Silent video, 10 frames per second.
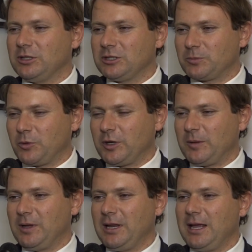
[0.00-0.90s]

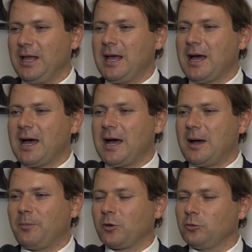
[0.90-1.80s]
disponibili
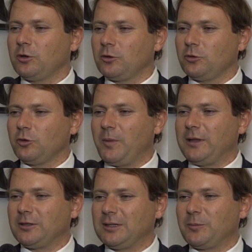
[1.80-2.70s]
a produrre un
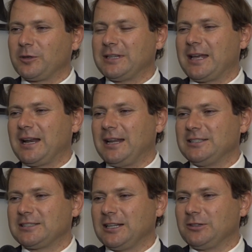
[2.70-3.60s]
documento da portare al
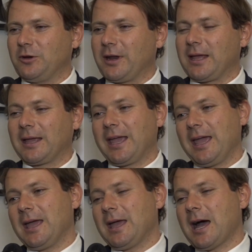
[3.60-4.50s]
legislatore,
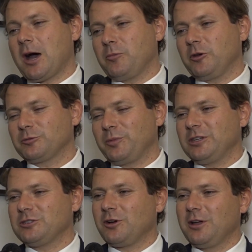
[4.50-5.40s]
che a mio
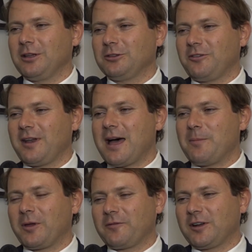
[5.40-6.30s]
auspicio dovrà
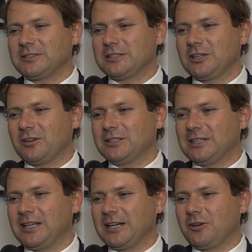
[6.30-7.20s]
per forza di cose
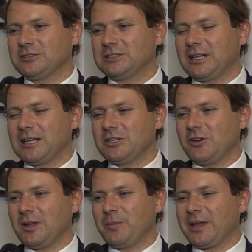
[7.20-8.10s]
tenere in
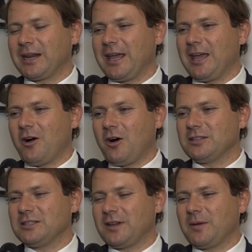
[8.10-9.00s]
considerazione perché
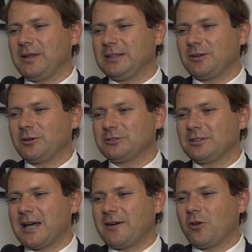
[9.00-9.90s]
oggi veramente a questo
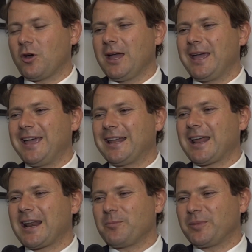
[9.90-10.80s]
tavolo
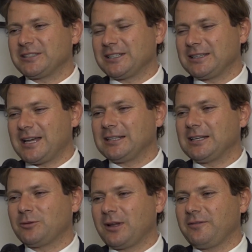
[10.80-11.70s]
era
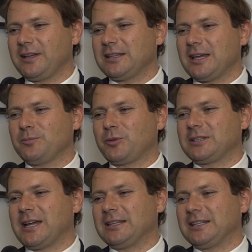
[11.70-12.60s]
rappresentata una fetta
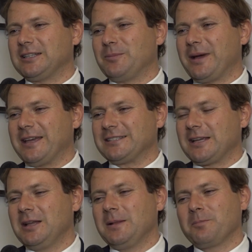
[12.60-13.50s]
importante del
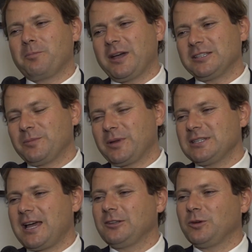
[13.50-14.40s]
Paese. Paese
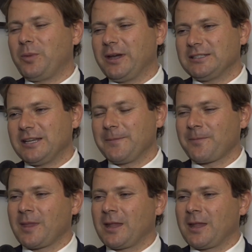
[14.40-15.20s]
pregiato, Paese...